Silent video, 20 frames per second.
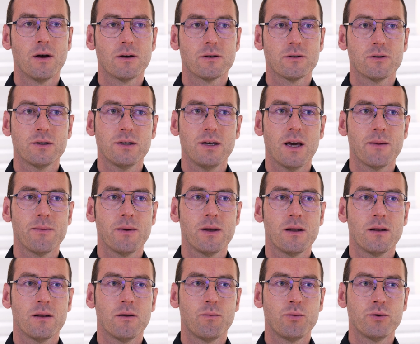Ceci
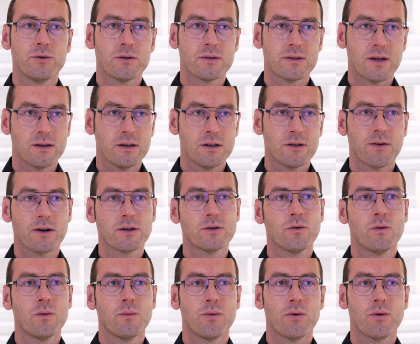amène plus de satisfaction